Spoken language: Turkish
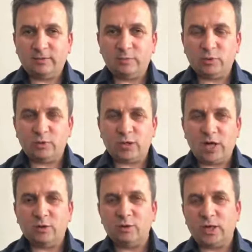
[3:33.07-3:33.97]
ve bunu
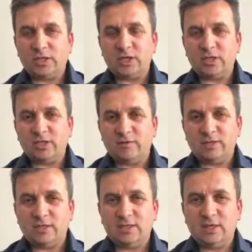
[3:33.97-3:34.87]
kanunlar
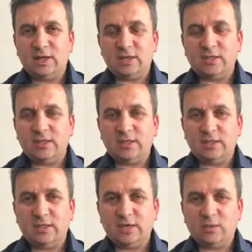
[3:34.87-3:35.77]
çerçevesinde, adli
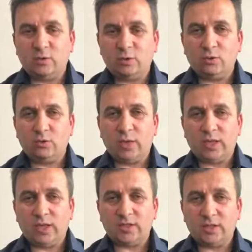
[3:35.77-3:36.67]
idari kolluk
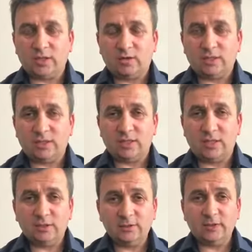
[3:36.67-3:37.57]
kuvvetler
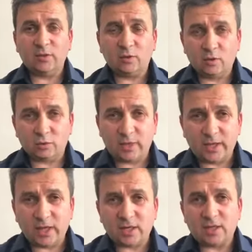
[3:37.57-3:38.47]
çerçevesinde
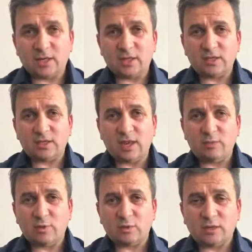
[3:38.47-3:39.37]
korumayı
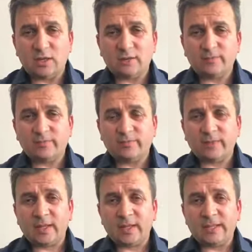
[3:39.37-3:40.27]
gerçekleştiremiyorsa
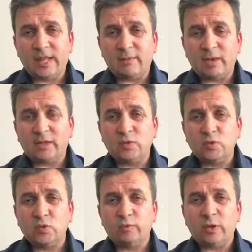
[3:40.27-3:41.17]
demek ki
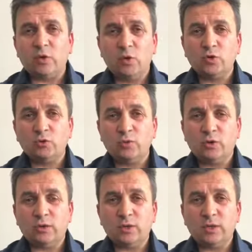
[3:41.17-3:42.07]
zulme göz
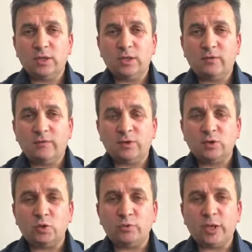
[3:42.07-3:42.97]
yumuyor ve
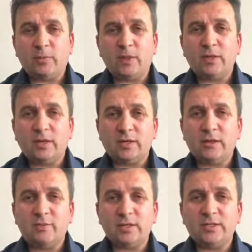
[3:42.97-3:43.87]
zulmü
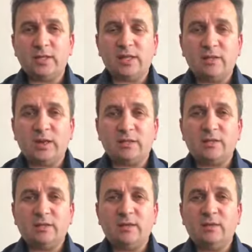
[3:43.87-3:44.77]
yapanlardan birisi de
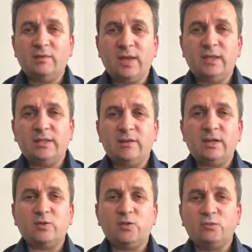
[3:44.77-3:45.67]
devlet veya
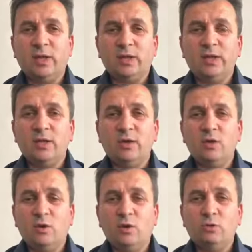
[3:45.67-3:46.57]
devlet kurumları
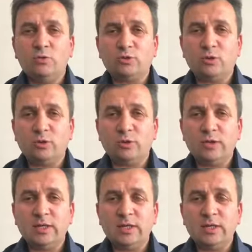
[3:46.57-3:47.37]
olmuş oluyor.